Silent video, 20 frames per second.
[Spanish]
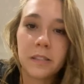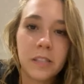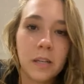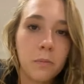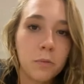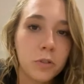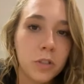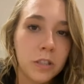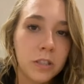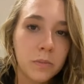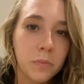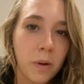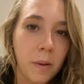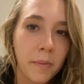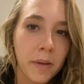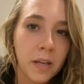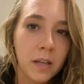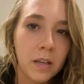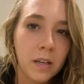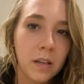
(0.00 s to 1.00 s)
parecía muchísimo
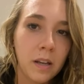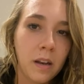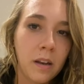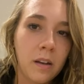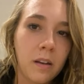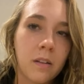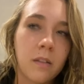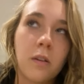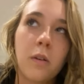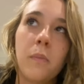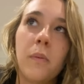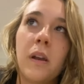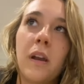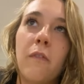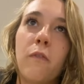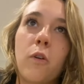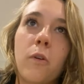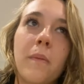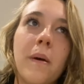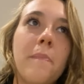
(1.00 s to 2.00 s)
a mí, como
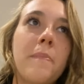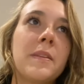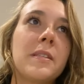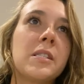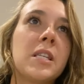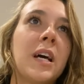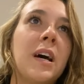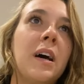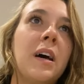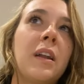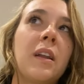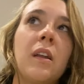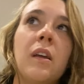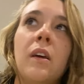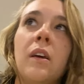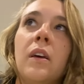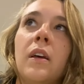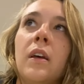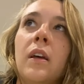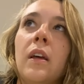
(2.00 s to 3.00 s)
en la forma de
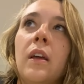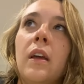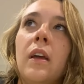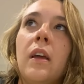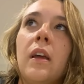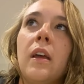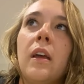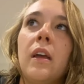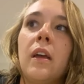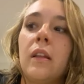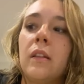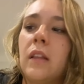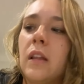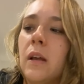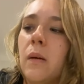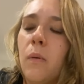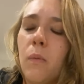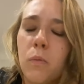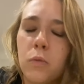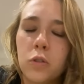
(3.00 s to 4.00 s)
pensar, eh,
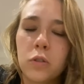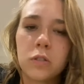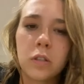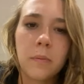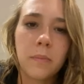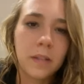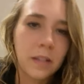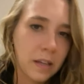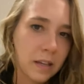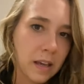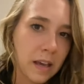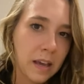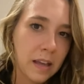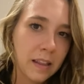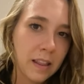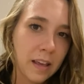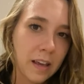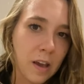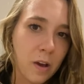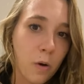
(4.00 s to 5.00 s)
teníamos muchos temas de
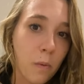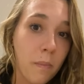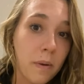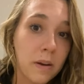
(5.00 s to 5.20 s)
que, de que